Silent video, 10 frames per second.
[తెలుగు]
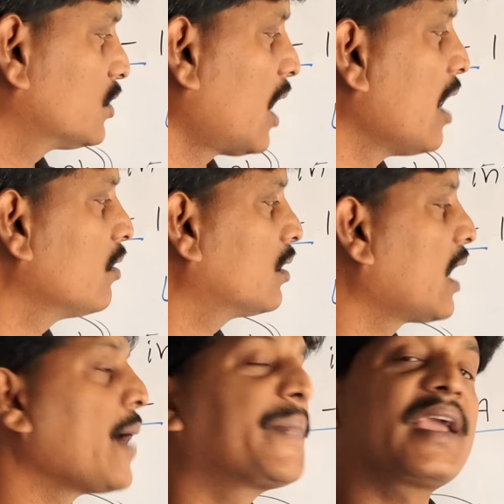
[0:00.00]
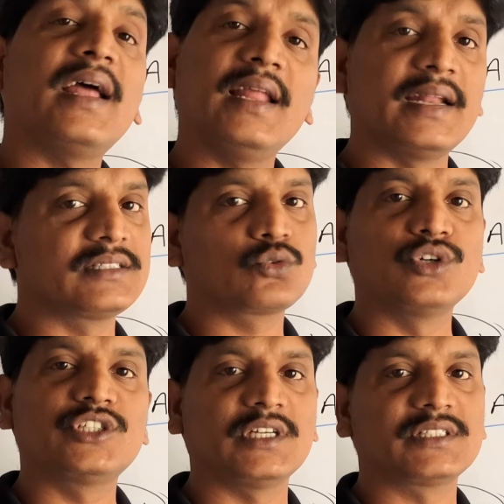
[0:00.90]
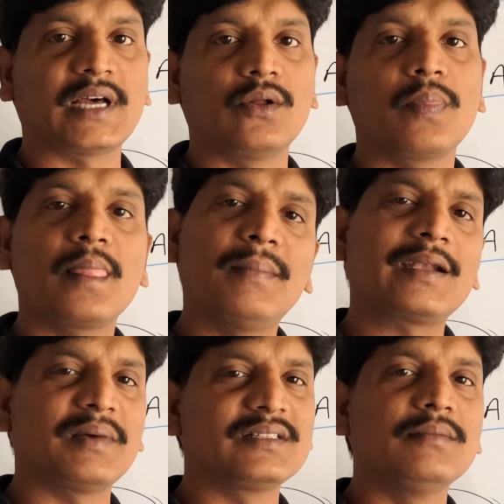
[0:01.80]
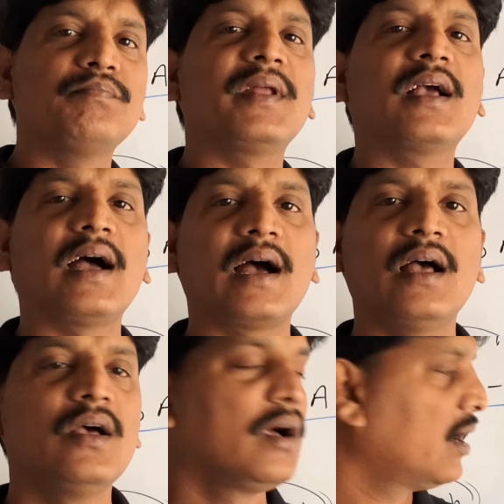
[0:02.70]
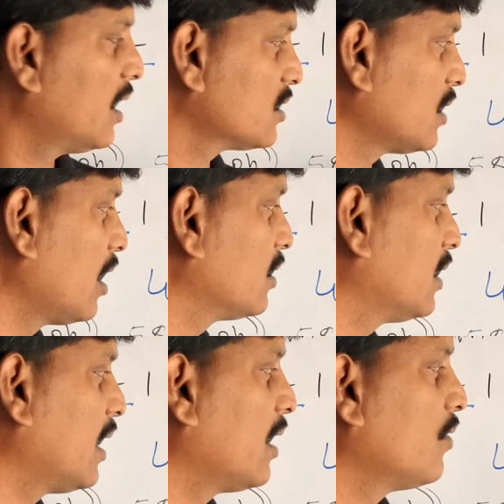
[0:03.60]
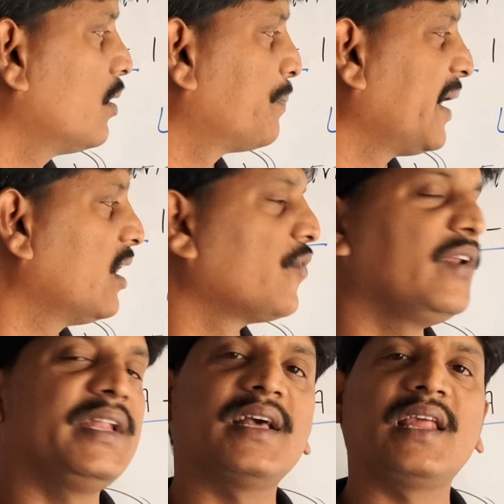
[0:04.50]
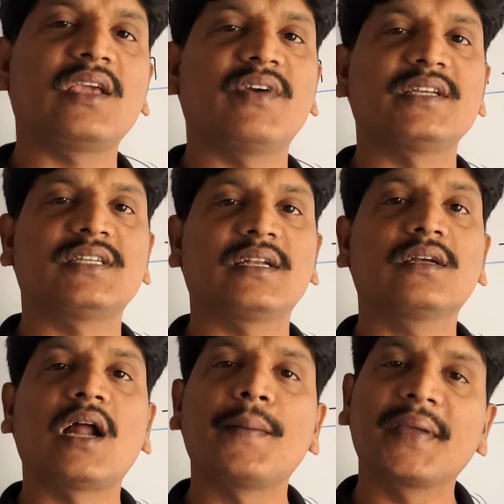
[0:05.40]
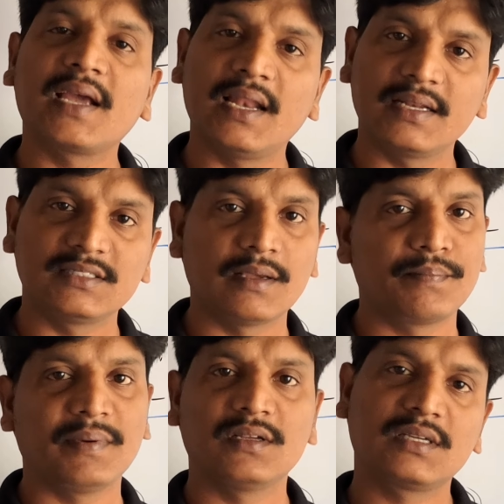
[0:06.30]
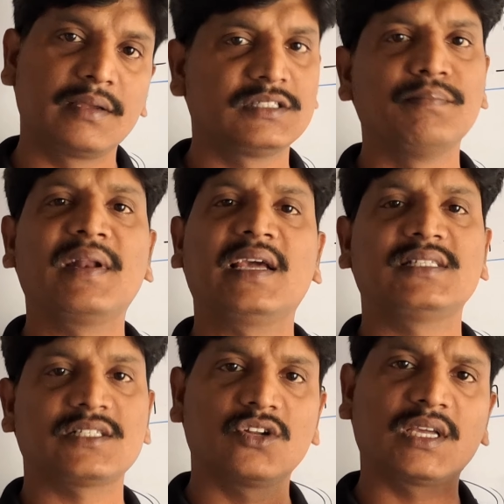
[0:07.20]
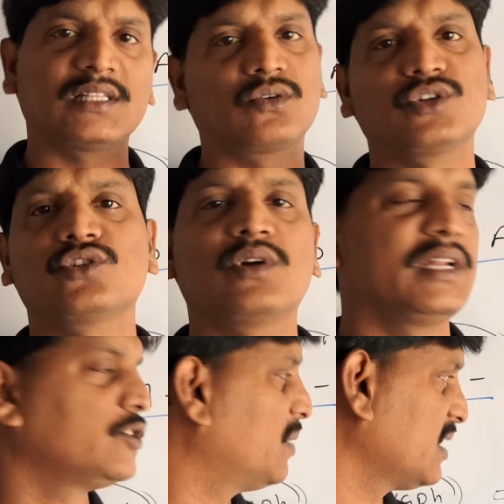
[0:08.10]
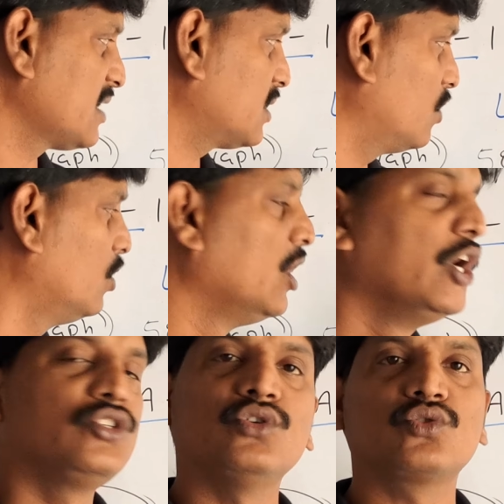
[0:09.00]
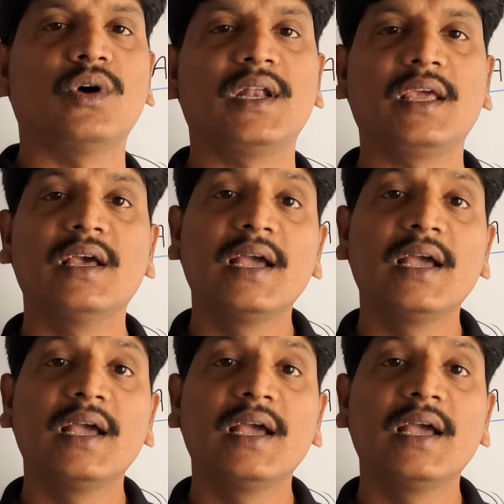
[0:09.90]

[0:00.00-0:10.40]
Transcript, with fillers: సాల్వ్ గ్రాఫికల్లీ అని క్వశ్చన్ ఇస్తాడు బట్ మనం సింపుల్గా సాల్వ్ ద పేర్ ఆఫ్ లీనియర్ ఈక్వేషన్ గ్రాఫికల్లీ అని సింపుల్గా ఇచ్చేస్తారు కింద క్వశ్చన్ కూడా డిస్ప్లే చేస్తాను చూసుకోండి